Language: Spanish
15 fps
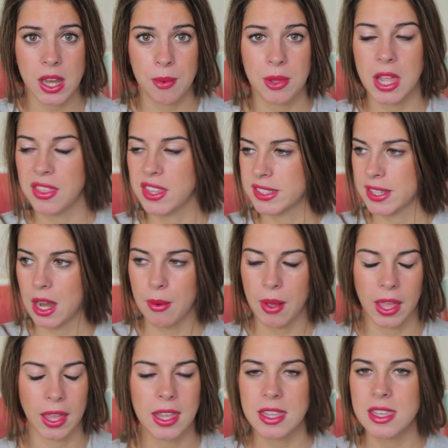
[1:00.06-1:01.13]
Navidad, desde la
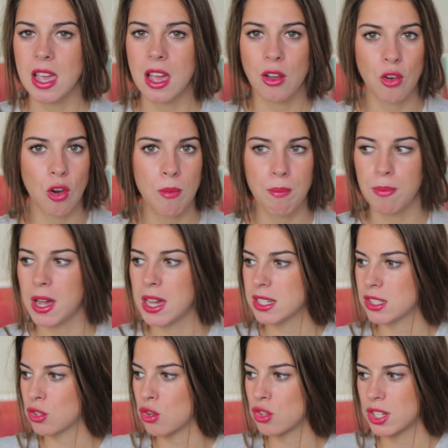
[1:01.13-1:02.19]
vajilla,
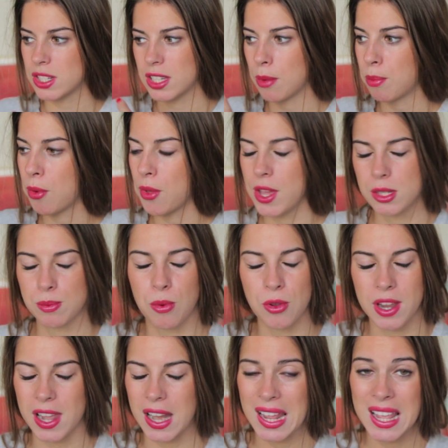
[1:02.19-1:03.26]
copas, cosas que podáis
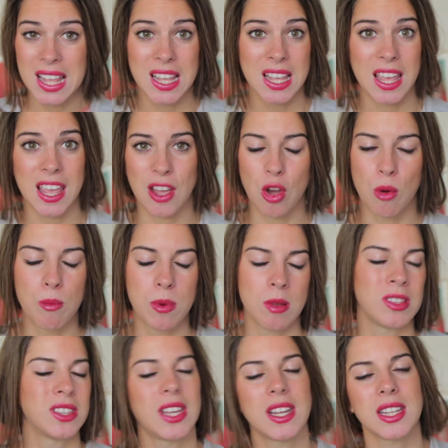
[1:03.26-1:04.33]
poner eh,
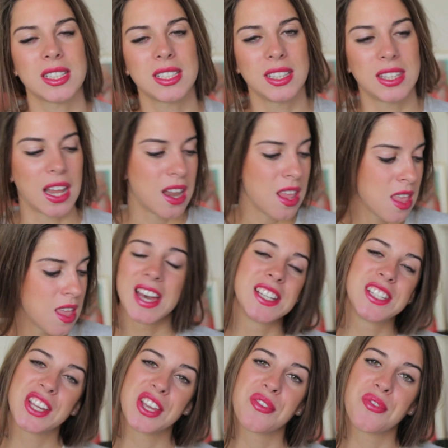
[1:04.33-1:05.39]
complementarias y tal.
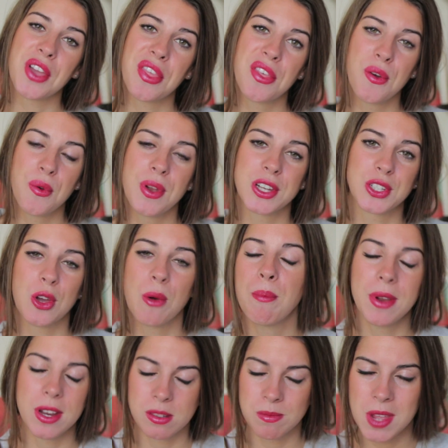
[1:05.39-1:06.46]
Así que fui a hacer unas
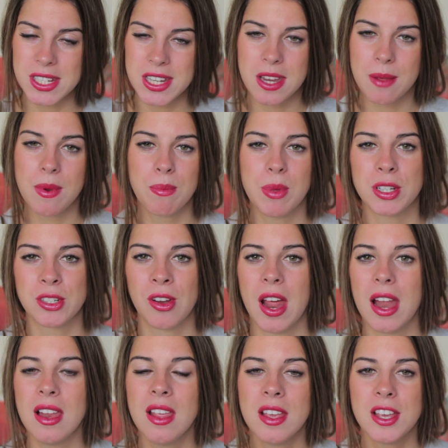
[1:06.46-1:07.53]
compras mías a nivel
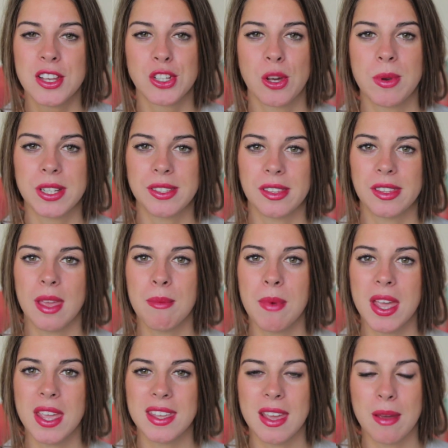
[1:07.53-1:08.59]
personal sobre este
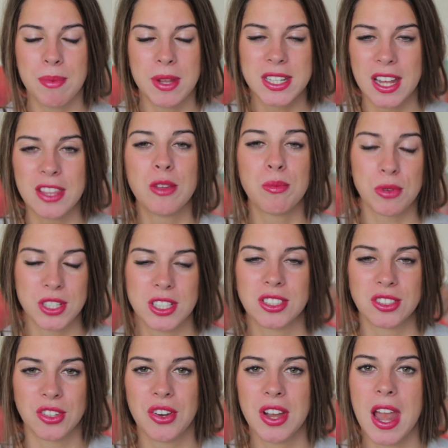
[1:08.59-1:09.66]
tema y ya pensando pues
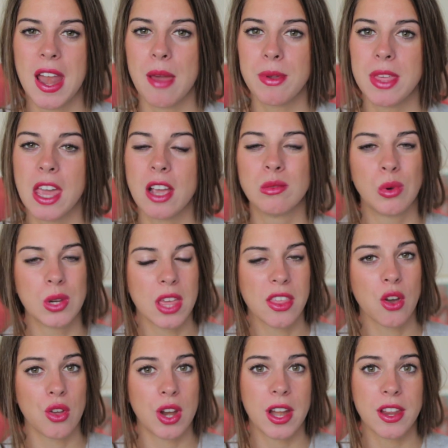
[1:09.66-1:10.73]
esto, ¿no? En la Navidad y cómo voy a
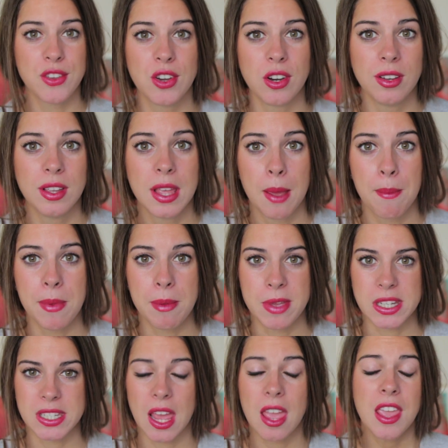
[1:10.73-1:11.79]
decorar yo mi
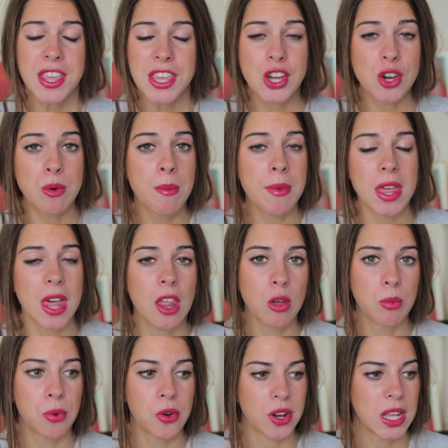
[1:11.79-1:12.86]
mesa. Y como me he
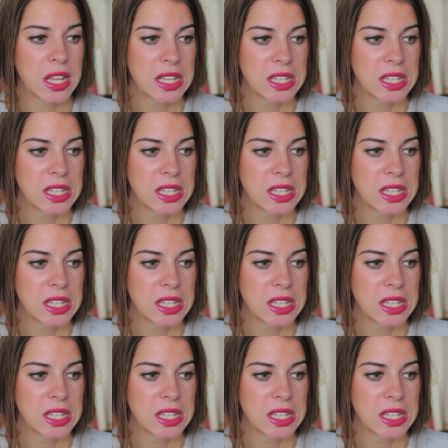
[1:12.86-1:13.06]
dado por